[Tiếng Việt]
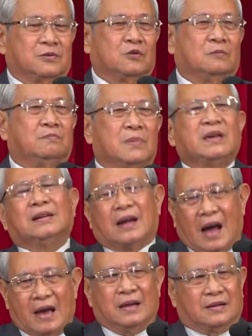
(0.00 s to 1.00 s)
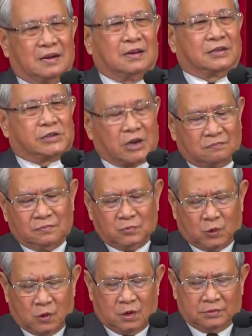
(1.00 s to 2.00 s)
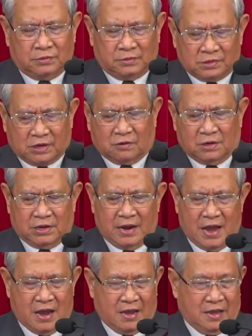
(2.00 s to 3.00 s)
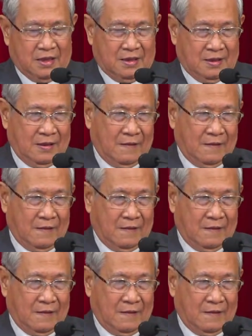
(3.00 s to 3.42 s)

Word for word: của Chúa biến cải trên đời sống của những con người này,